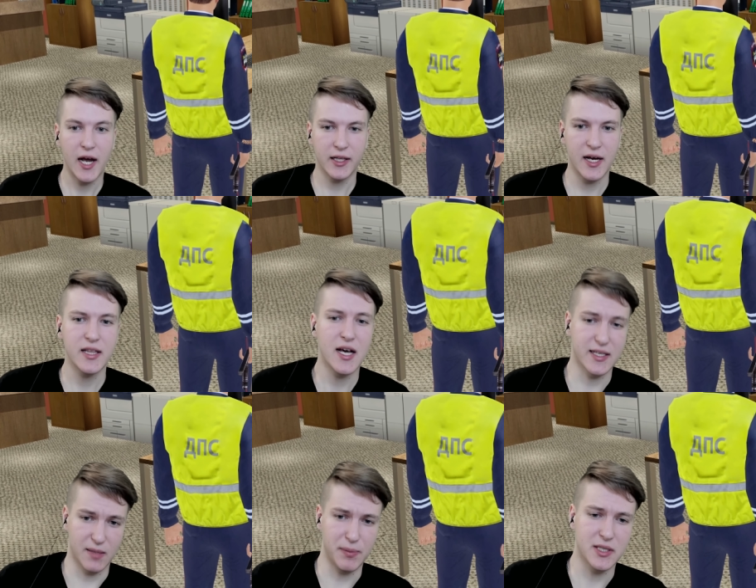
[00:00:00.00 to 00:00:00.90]
так,
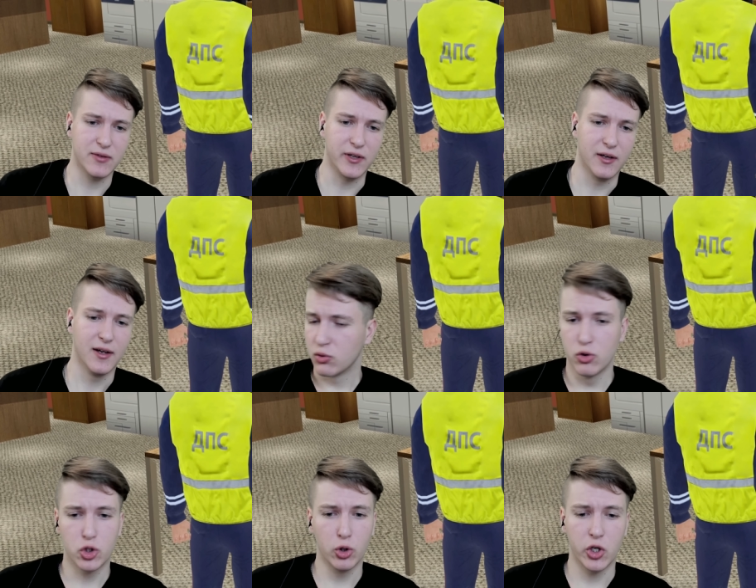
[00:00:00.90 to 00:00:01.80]
да-да, записывай.
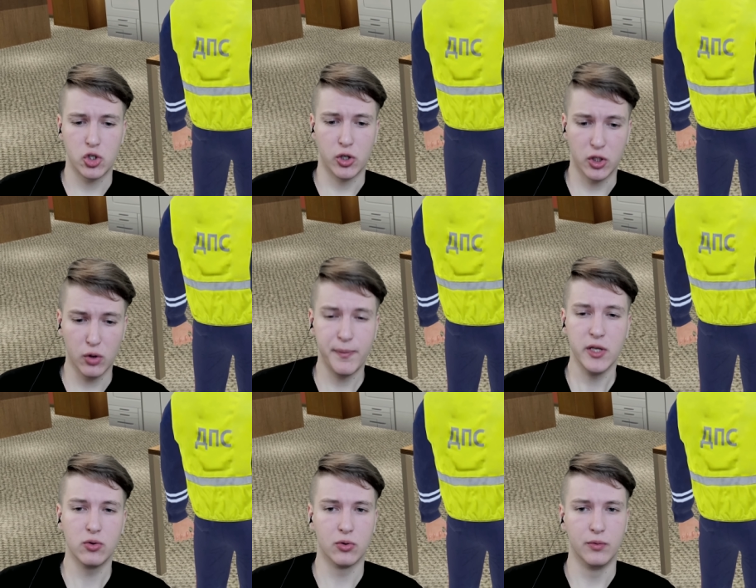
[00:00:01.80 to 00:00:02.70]
Ну и что еще? И
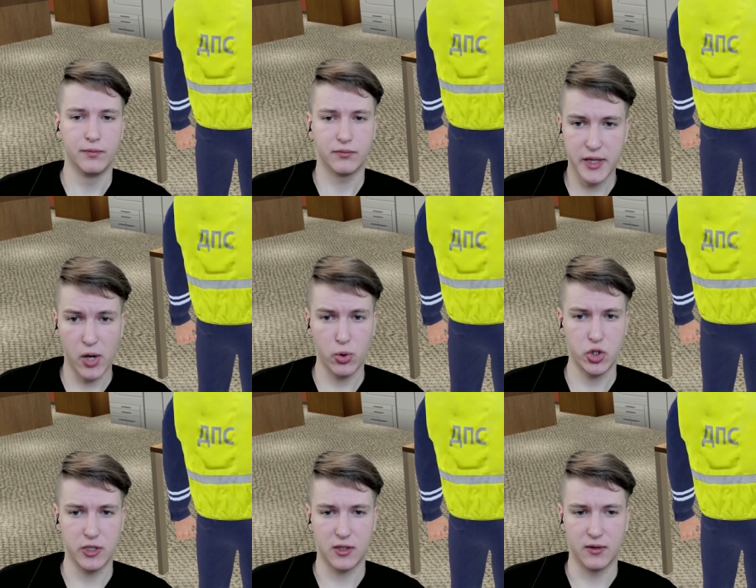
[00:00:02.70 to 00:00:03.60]
дубинку, и
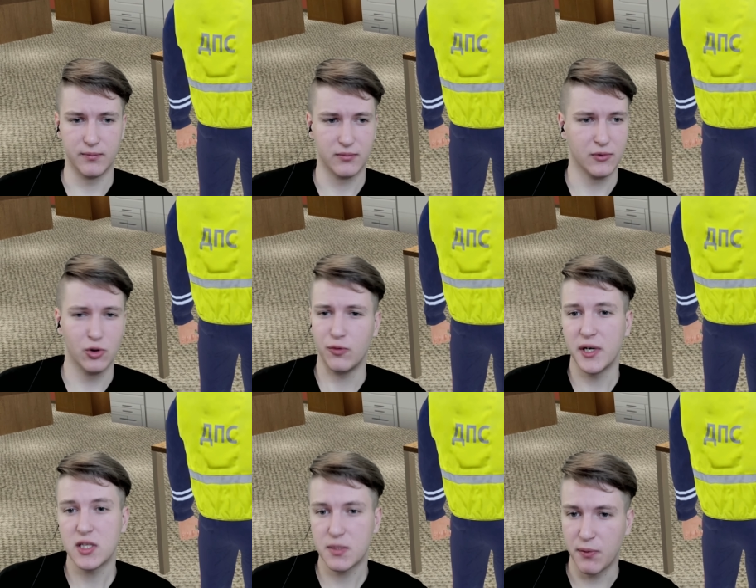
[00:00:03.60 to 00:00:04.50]
наручники. Ну и в
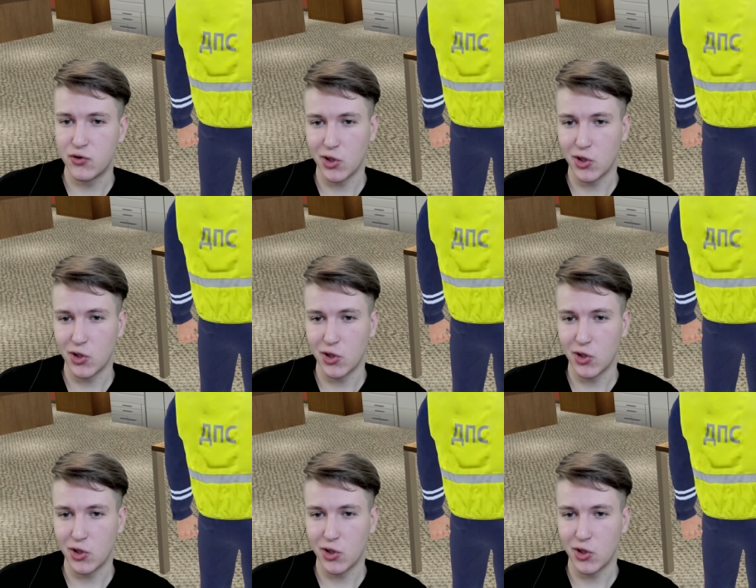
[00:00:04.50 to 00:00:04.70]
принципе